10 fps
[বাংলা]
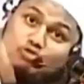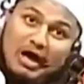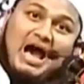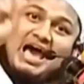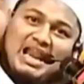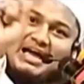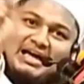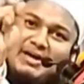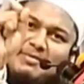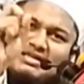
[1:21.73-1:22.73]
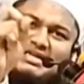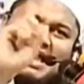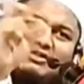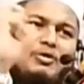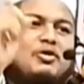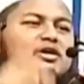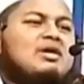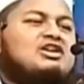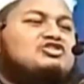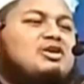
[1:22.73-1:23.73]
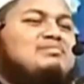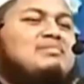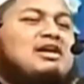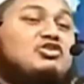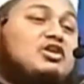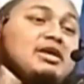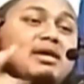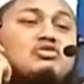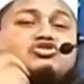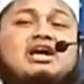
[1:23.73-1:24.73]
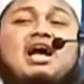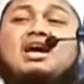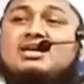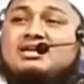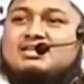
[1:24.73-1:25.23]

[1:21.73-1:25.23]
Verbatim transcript: পুরা এলাকার মাঝে এত পরিমাণ সম্মান করে মানুষেরা